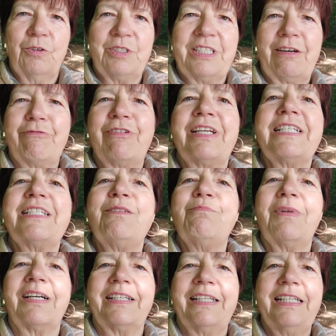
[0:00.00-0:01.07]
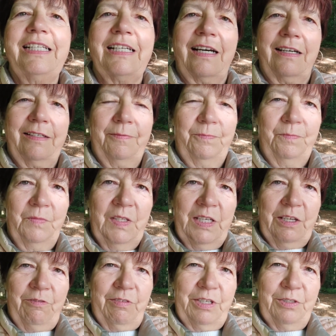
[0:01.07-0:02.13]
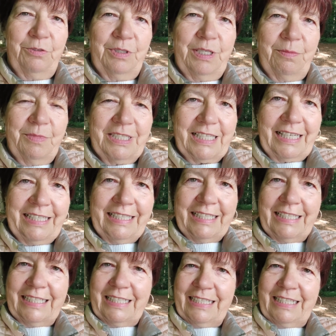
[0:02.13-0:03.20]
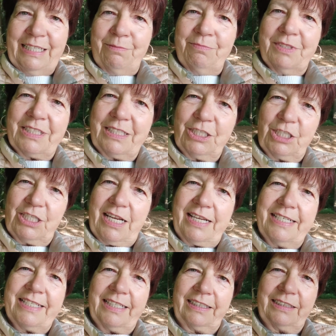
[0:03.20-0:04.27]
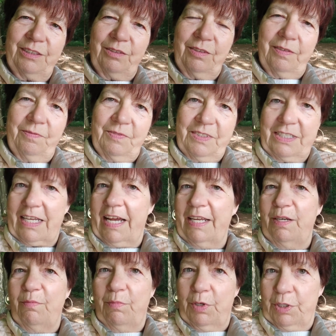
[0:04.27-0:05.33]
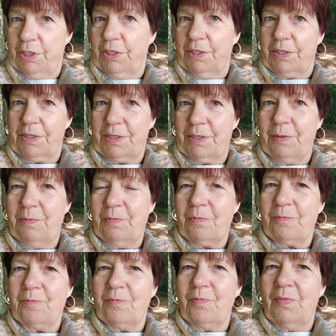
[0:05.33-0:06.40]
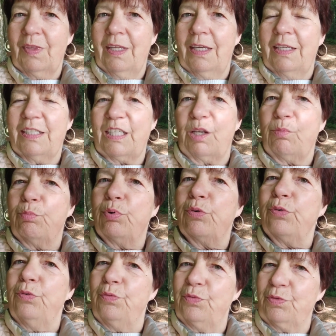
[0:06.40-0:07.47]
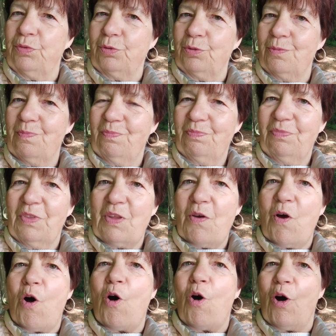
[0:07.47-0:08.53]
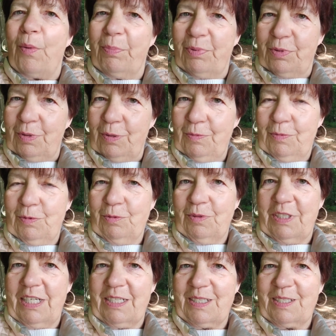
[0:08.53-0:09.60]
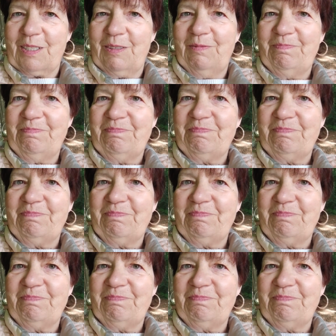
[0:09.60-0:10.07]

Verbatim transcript: Und da fängt die Magie an, wenn du nämlich eine Lebensgestalterin sein möchtest. Dann prüfst du, ob du das